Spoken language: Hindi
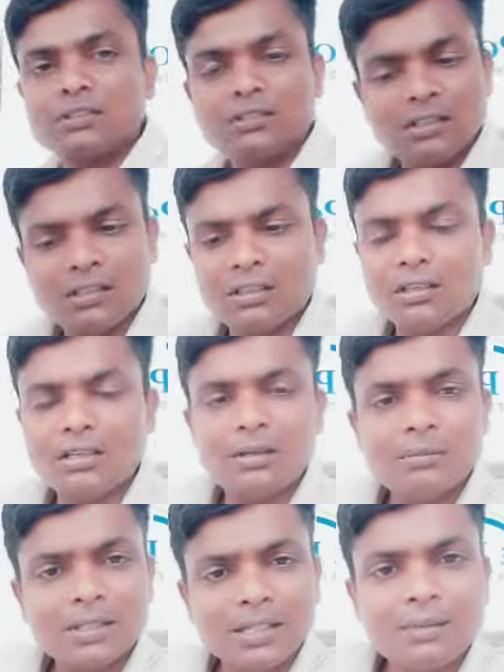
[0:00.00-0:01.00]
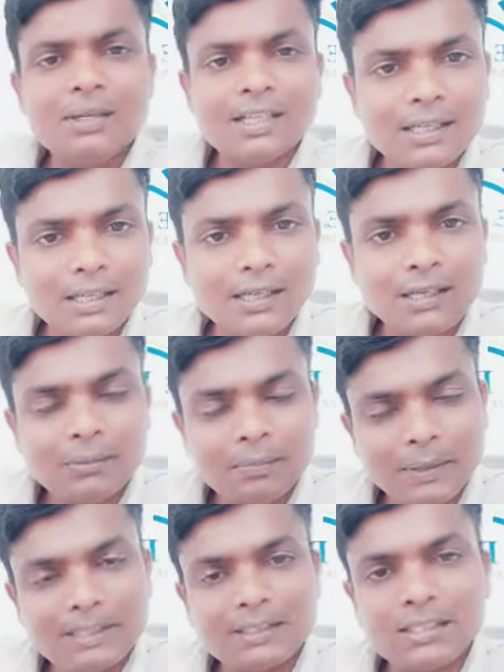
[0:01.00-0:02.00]
uh, मतलब लगेगा
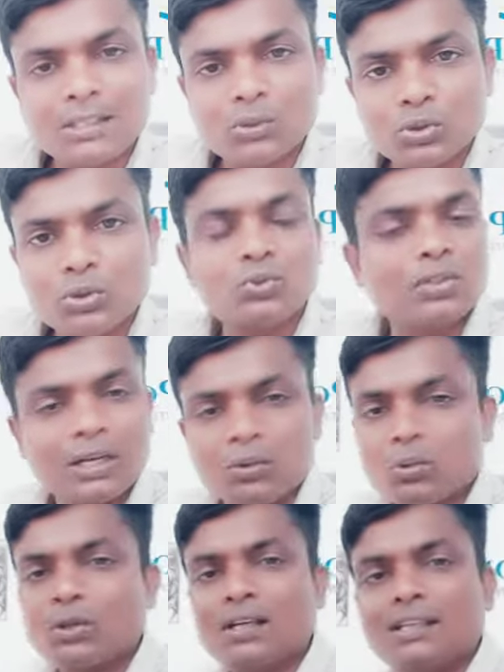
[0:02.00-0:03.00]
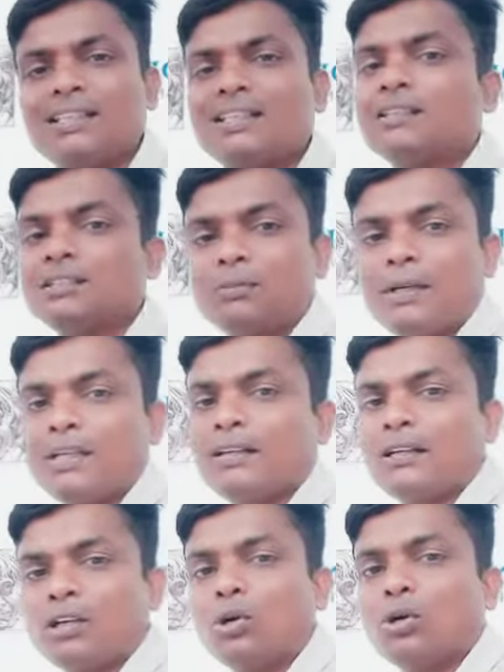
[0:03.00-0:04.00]
पैसे का कुछ नुकसान होगा दैट डजेंट मैटर
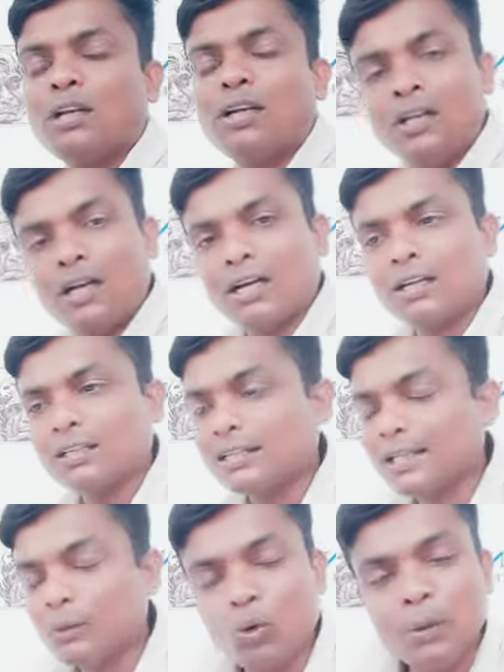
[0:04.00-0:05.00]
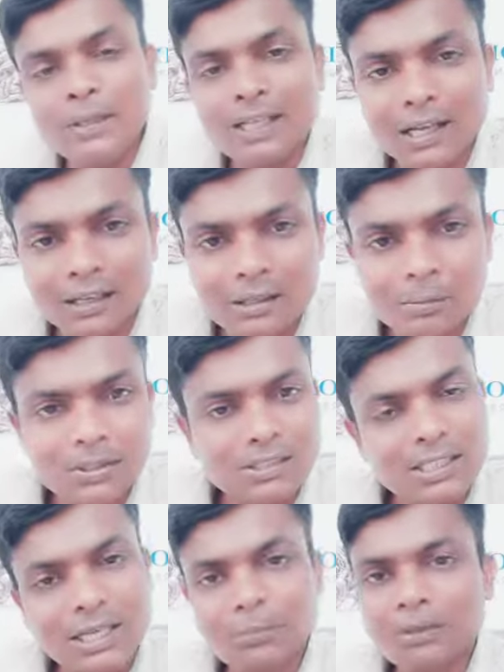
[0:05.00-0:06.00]
एट ऑल अगर कोई भी कारणवश
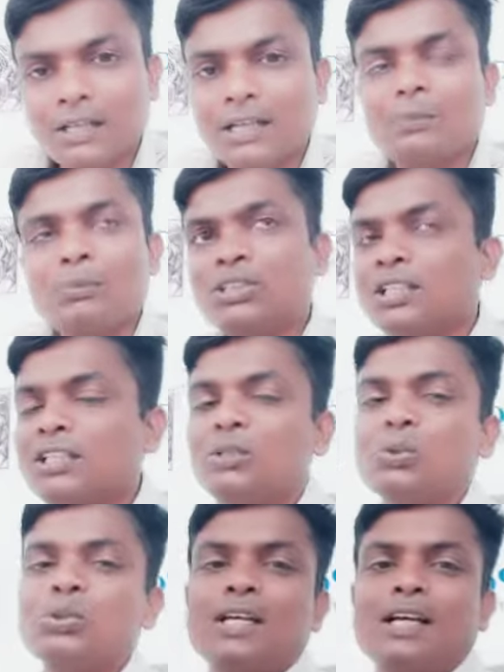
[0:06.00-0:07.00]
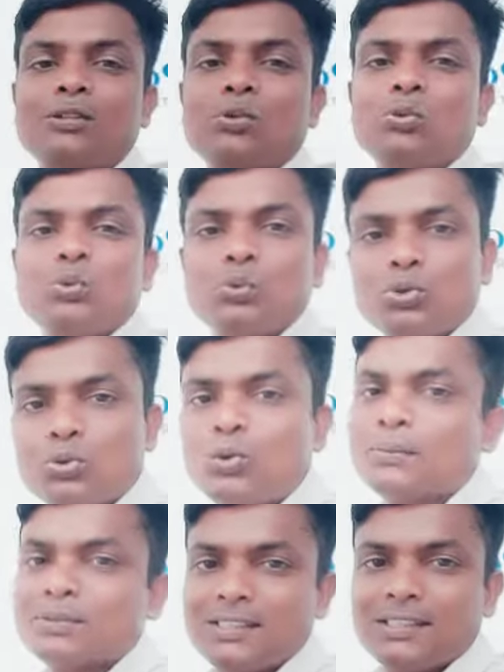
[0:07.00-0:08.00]
अगर आपका एडमिशन नहीं होता है तो कुछ तो
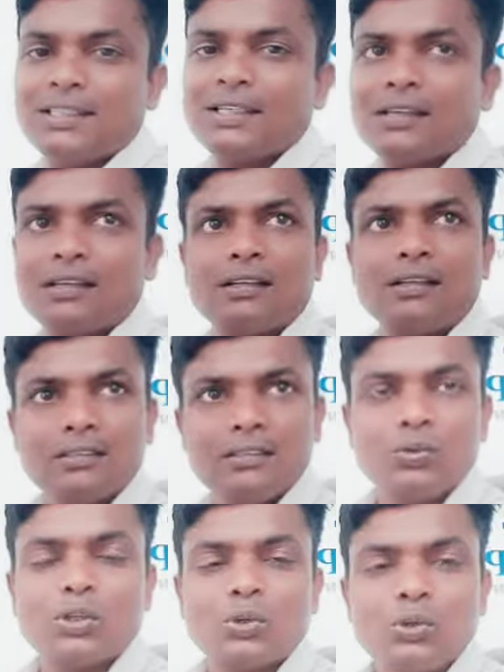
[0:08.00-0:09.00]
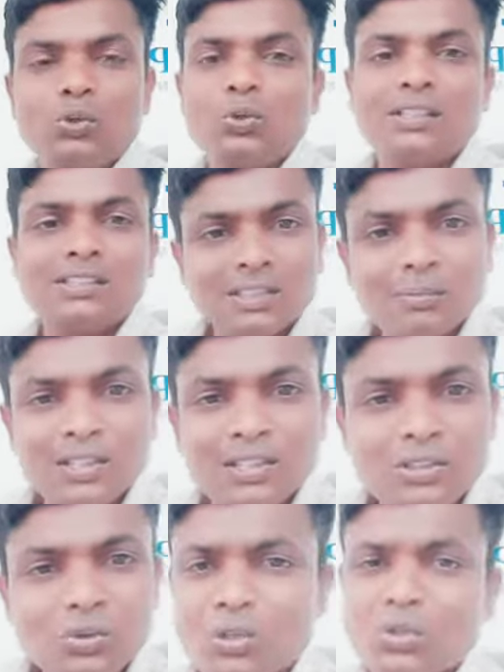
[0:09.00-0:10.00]
आप सीखिएगा ना यू आर गोइंग टू लर्न
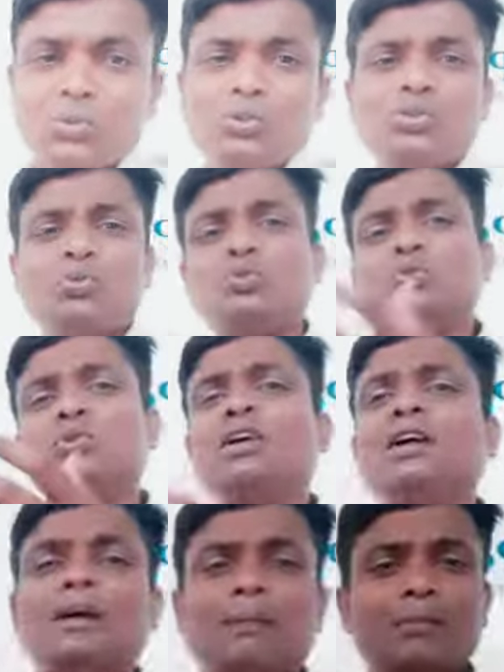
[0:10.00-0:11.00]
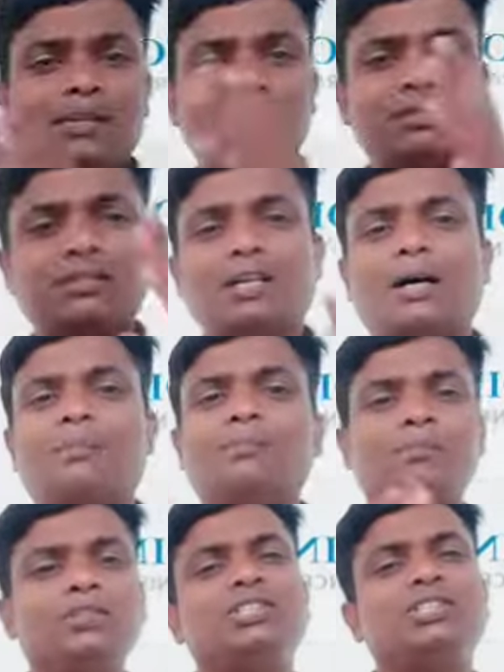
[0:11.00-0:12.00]
समथिंग यू आर नॉट गोइंग टू मीन्स
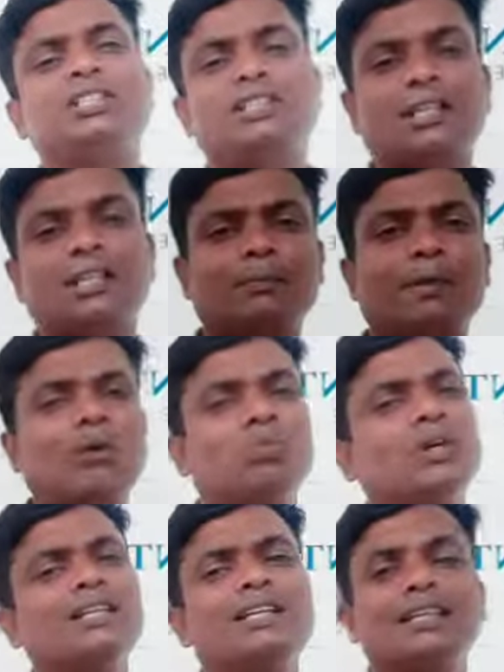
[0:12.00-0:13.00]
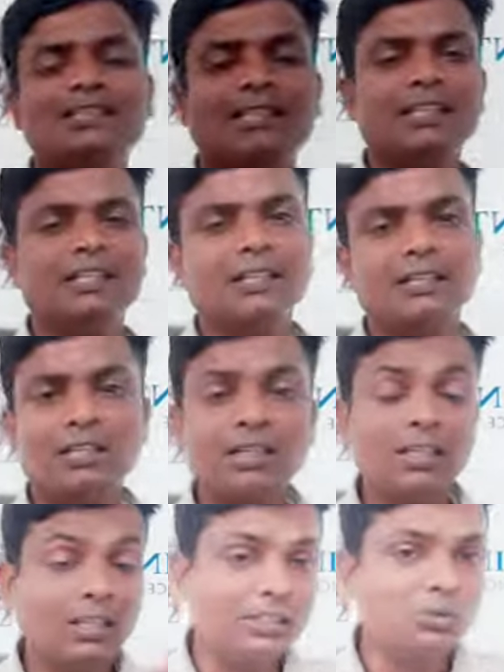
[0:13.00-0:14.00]
आप पीछे ज़्यादा बैकवर्ड नहीं जाइएगा ना
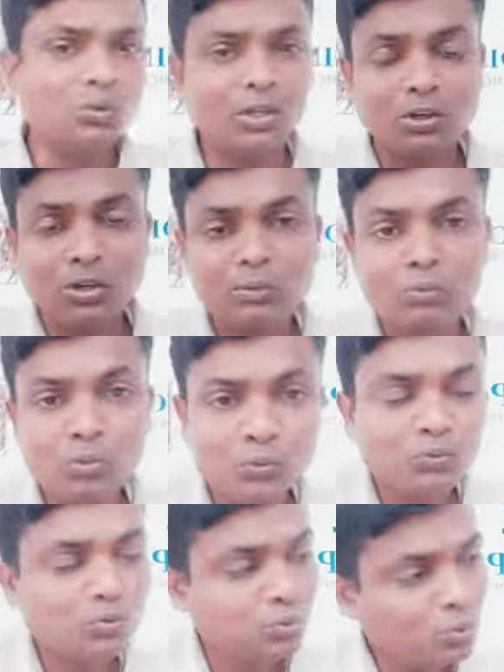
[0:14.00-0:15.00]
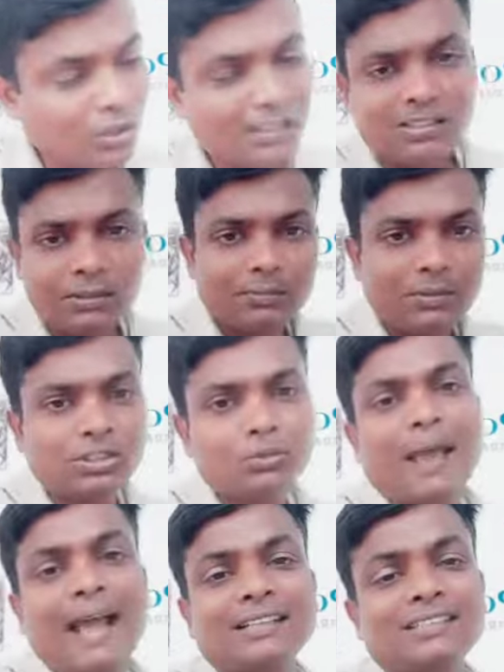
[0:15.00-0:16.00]
यू आर नॉट मूव टूवर्ड मीन्स
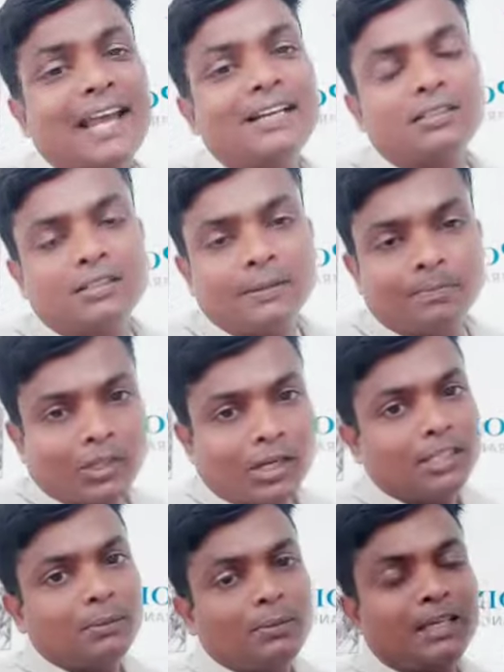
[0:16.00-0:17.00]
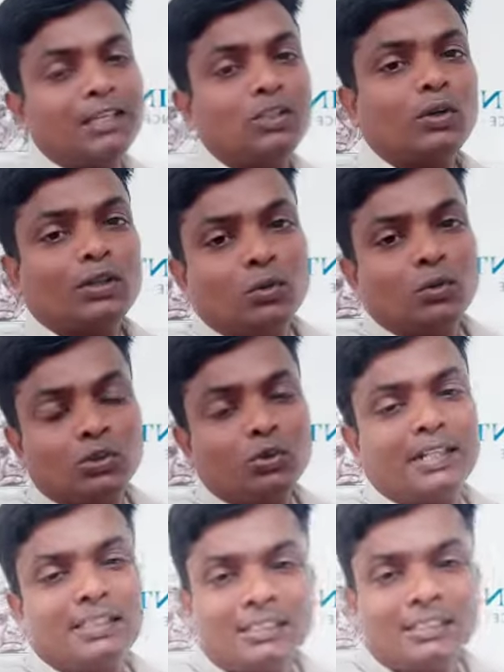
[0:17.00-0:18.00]
बैक साइड्स अल्टीमेटली यू आर गोइंग टू
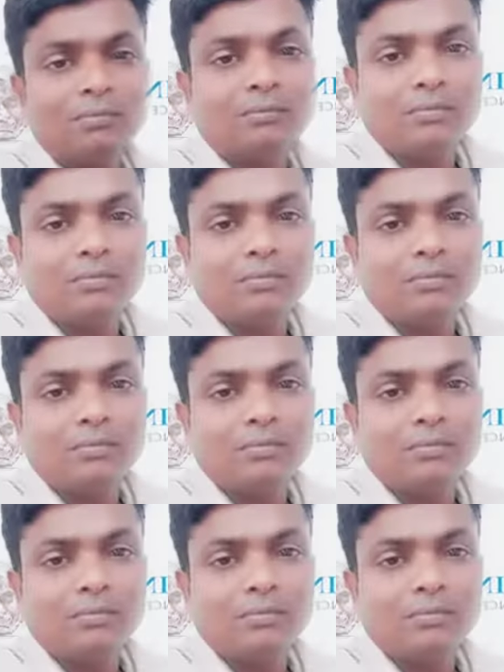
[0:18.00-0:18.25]
गेट सम